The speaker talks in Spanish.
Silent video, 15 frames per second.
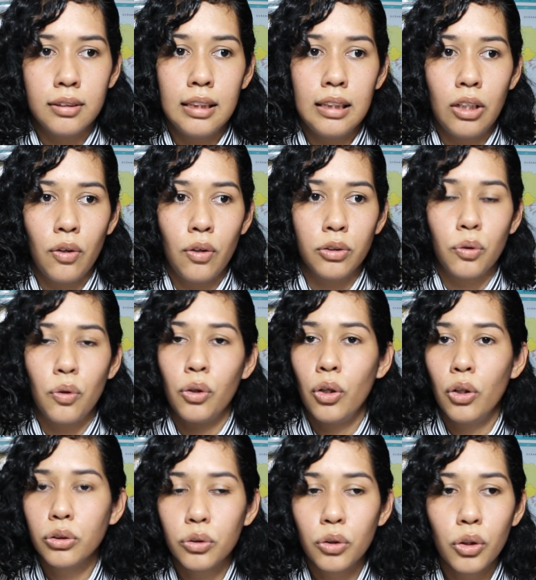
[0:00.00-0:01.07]
ni los
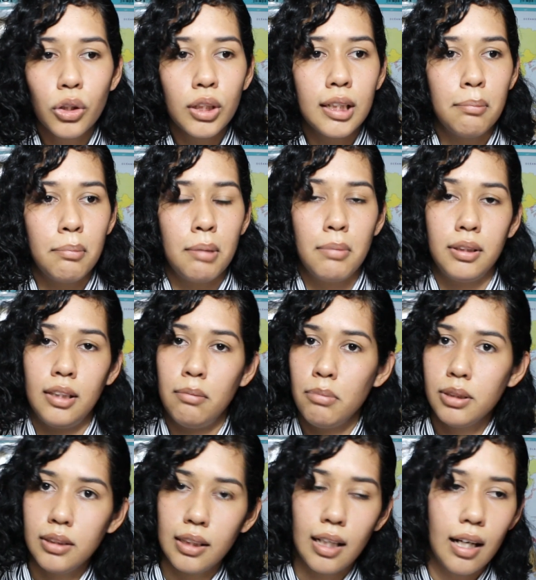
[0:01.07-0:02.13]
conozco, ni me metí a
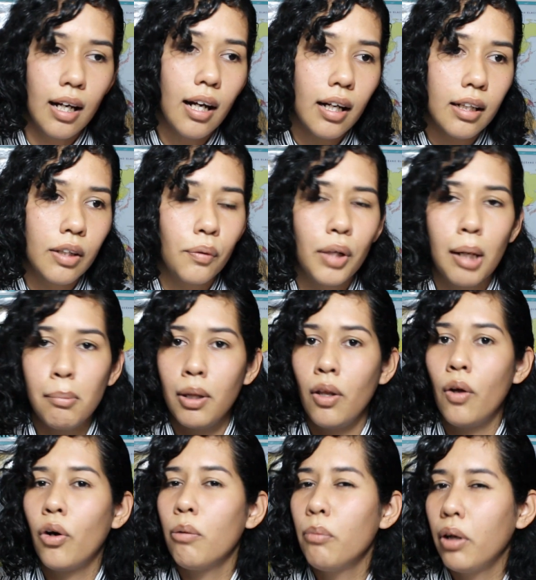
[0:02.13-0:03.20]
investigar, ni nunca me ha
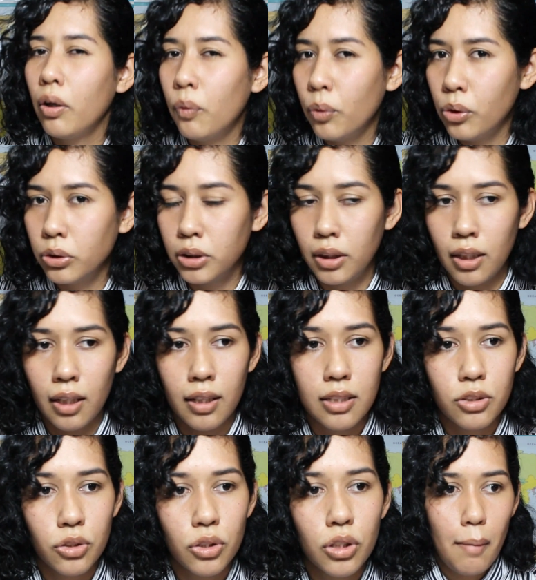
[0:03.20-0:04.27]
dado como que curiosidad
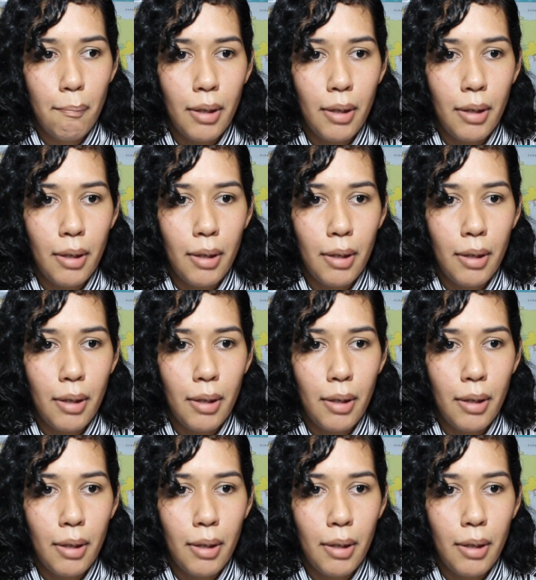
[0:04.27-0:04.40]
eso.